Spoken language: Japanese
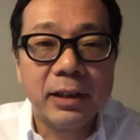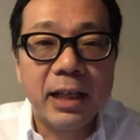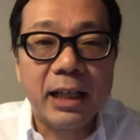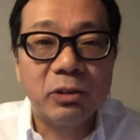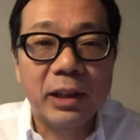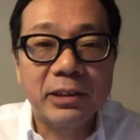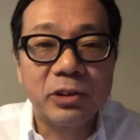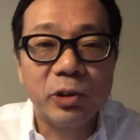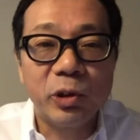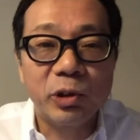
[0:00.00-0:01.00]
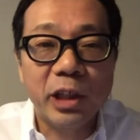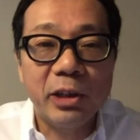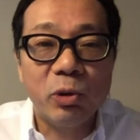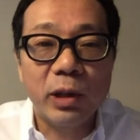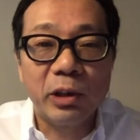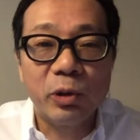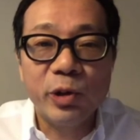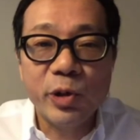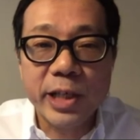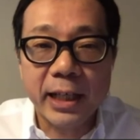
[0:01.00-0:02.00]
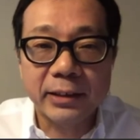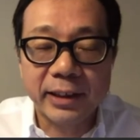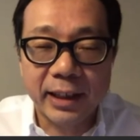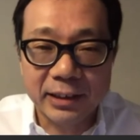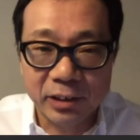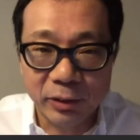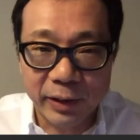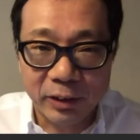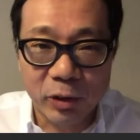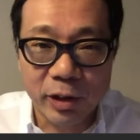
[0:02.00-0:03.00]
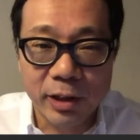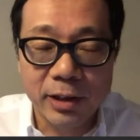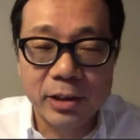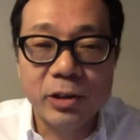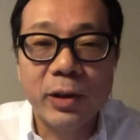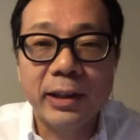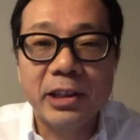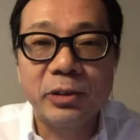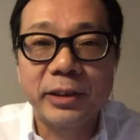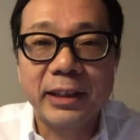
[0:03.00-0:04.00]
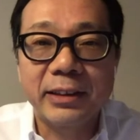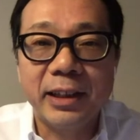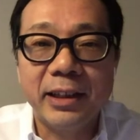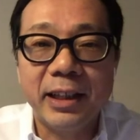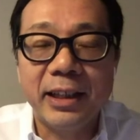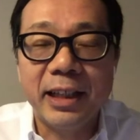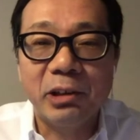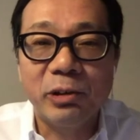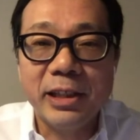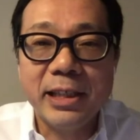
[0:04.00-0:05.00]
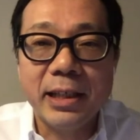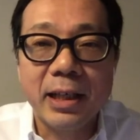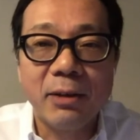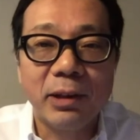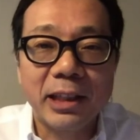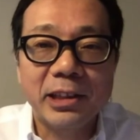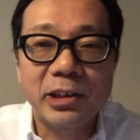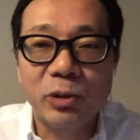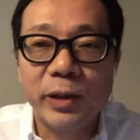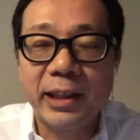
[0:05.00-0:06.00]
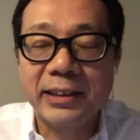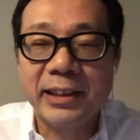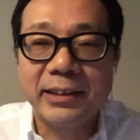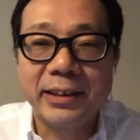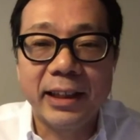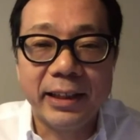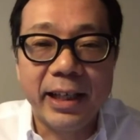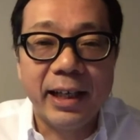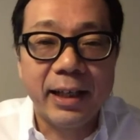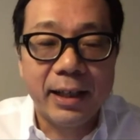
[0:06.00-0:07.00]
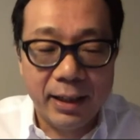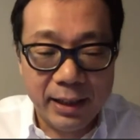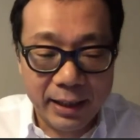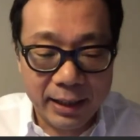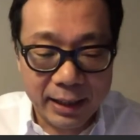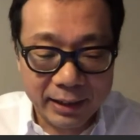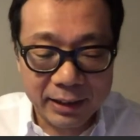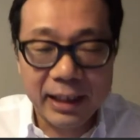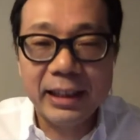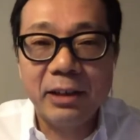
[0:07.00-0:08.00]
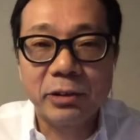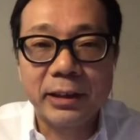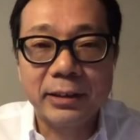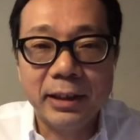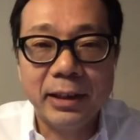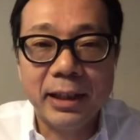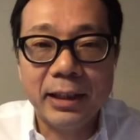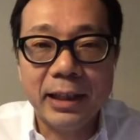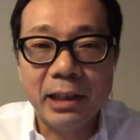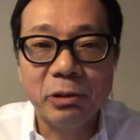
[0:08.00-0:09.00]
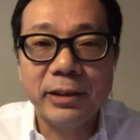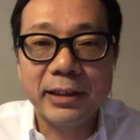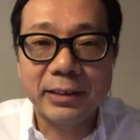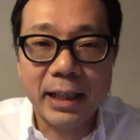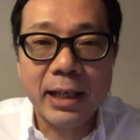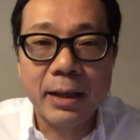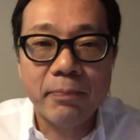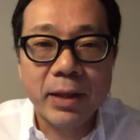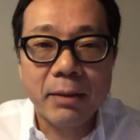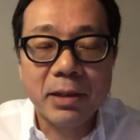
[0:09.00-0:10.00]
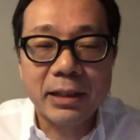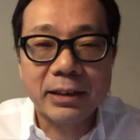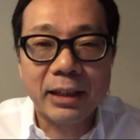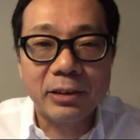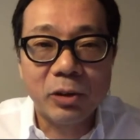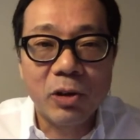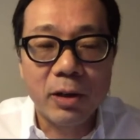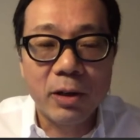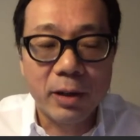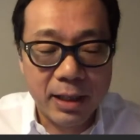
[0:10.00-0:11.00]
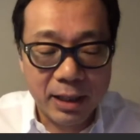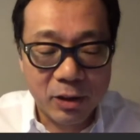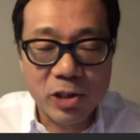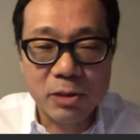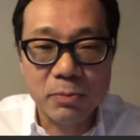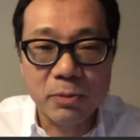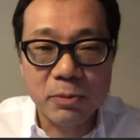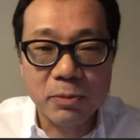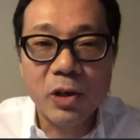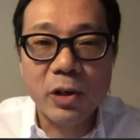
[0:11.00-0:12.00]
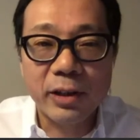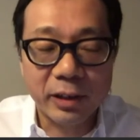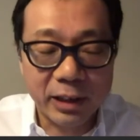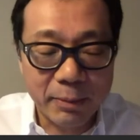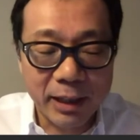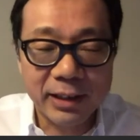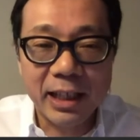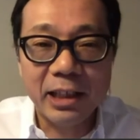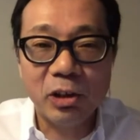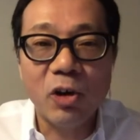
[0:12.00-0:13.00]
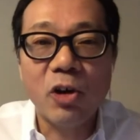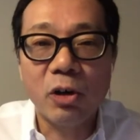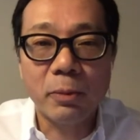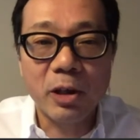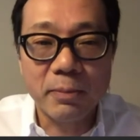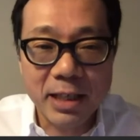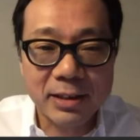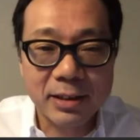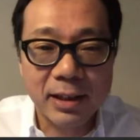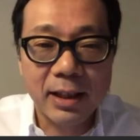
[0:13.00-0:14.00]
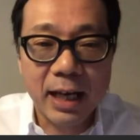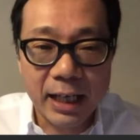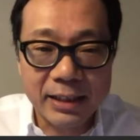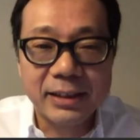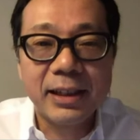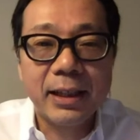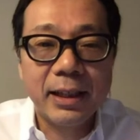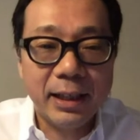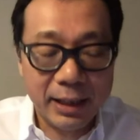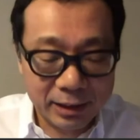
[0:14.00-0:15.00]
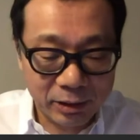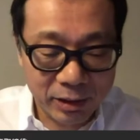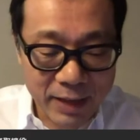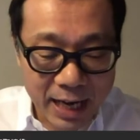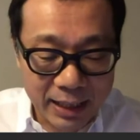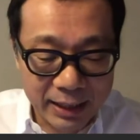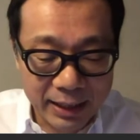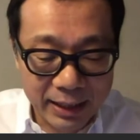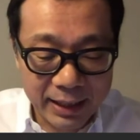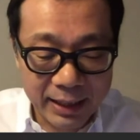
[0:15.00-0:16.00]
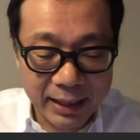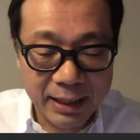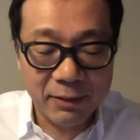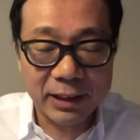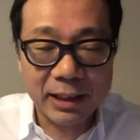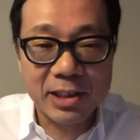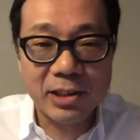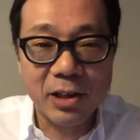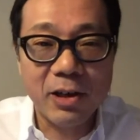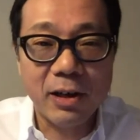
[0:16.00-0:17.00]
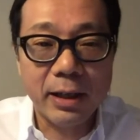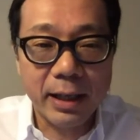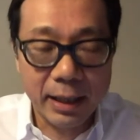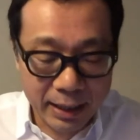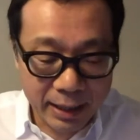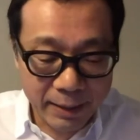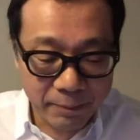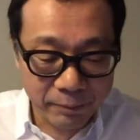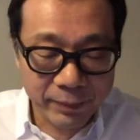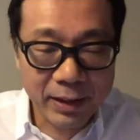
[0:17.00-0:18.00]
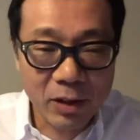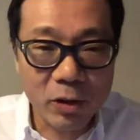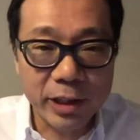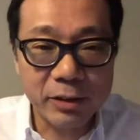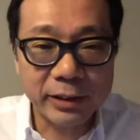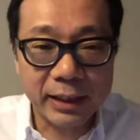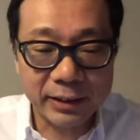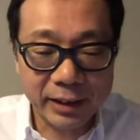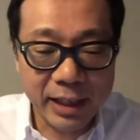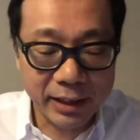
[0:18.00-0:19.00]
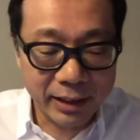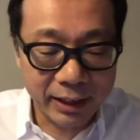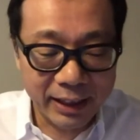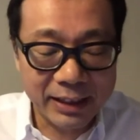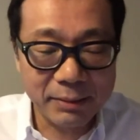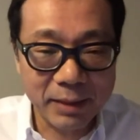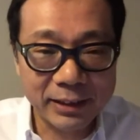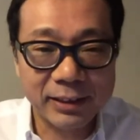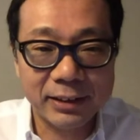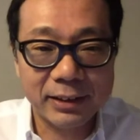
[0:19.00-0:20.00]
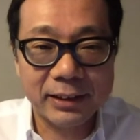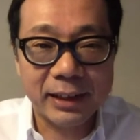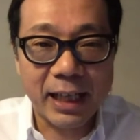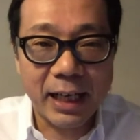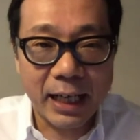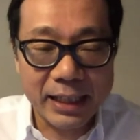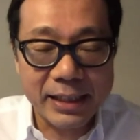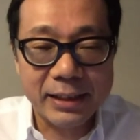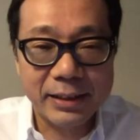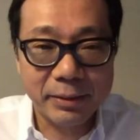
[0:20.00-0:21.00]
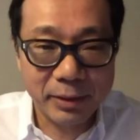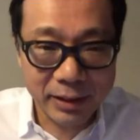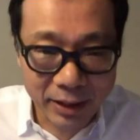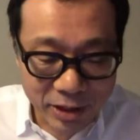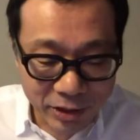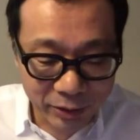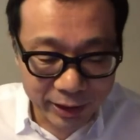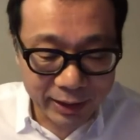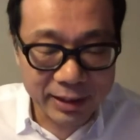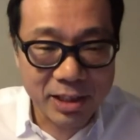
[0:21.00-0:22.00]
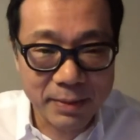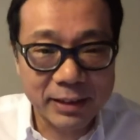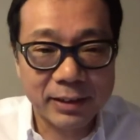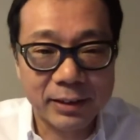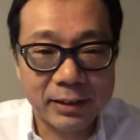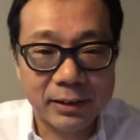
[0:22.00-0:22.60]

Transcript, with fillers: アート活動によって脳がどのように活性化するのかというお話をさせていただいた後に、私と上田先生で、簡単な対談をさせていただいた後にですね、皆さんのご質問を受けてまいりたいと思います。はい。えー、それでは、えー、私の、えー、講義をさせていただきます。はい。よろしくお願いいたします。